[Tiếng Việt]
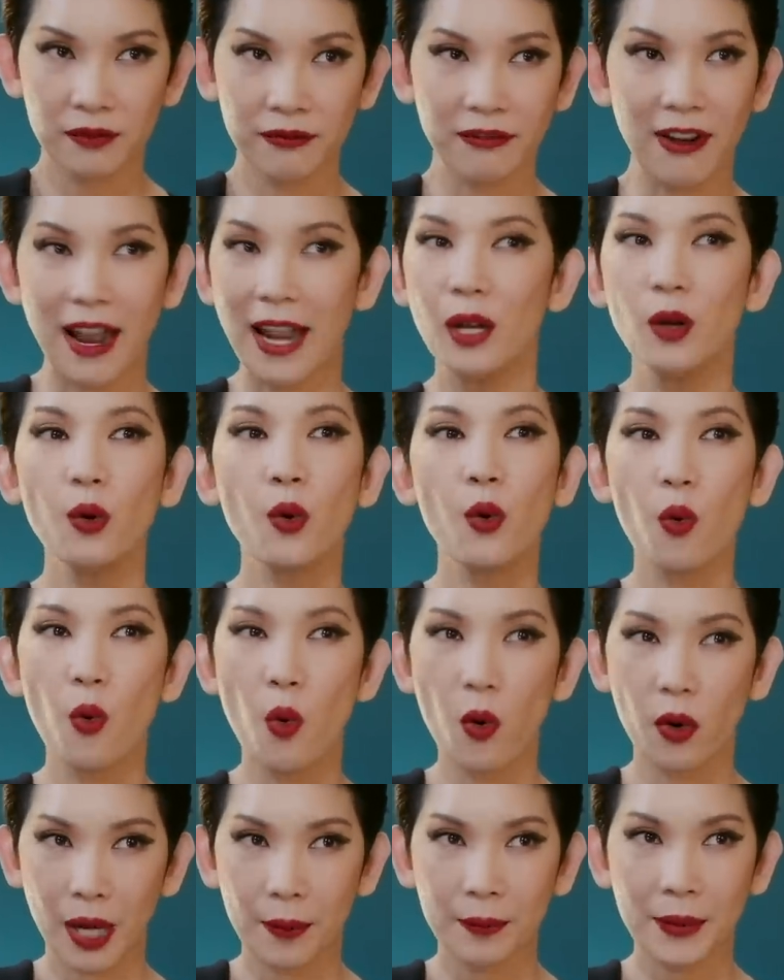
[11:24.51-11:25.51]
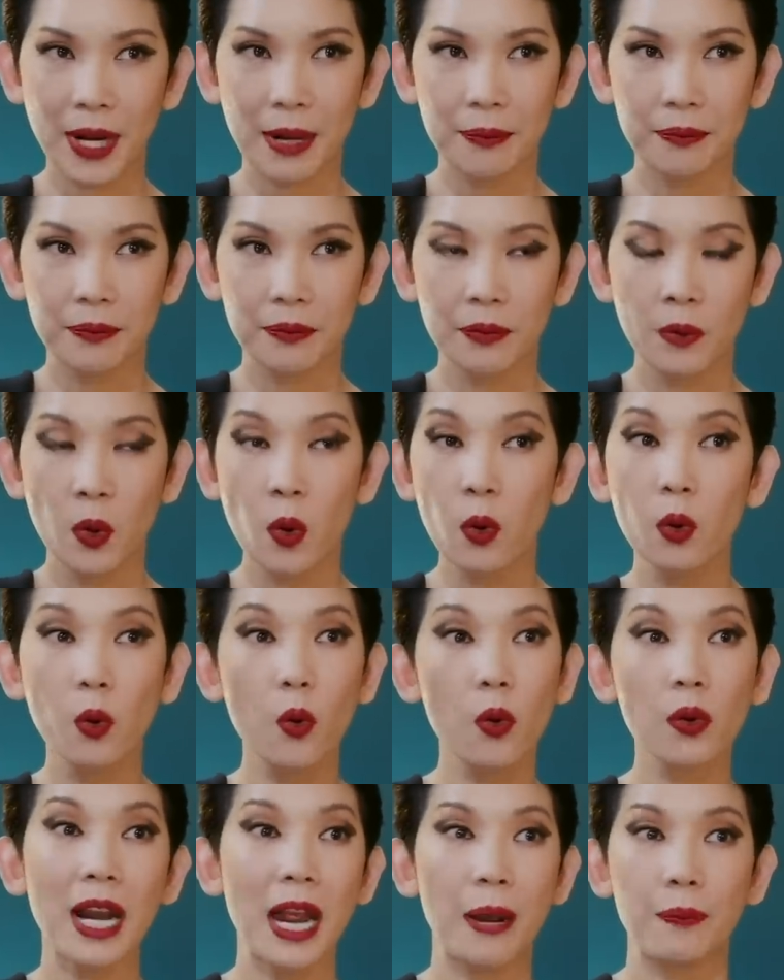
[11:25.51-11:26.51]
Đúng. Phải luôn luôn làm đẹp, luôn
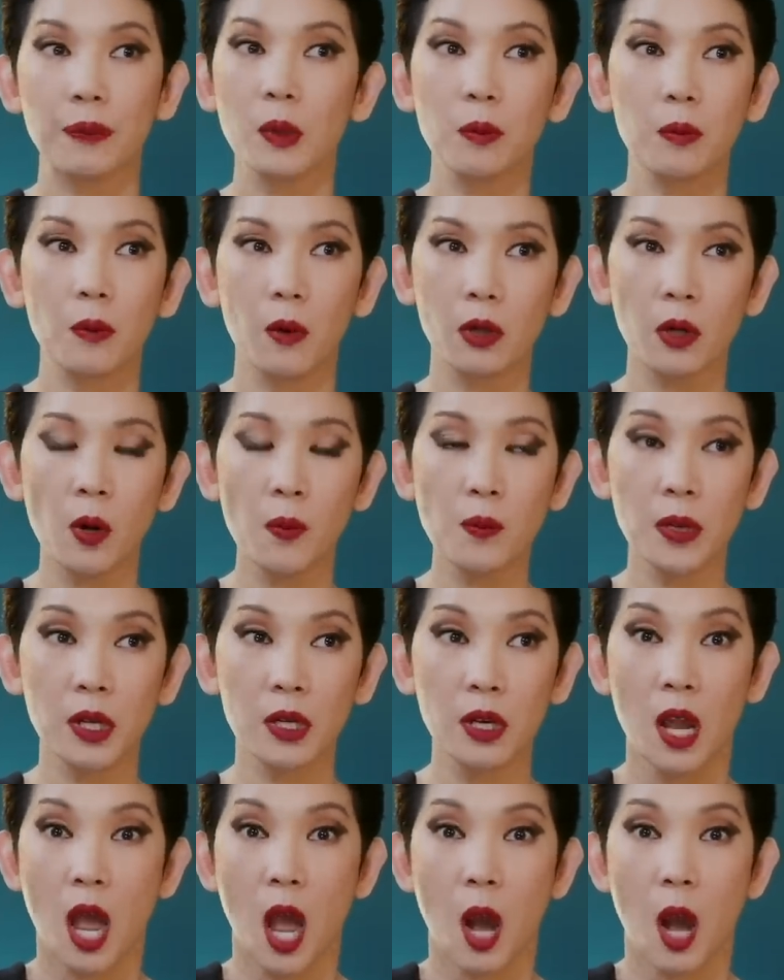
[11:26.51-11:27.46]
luôn đẹp trong mọi góc nhìn.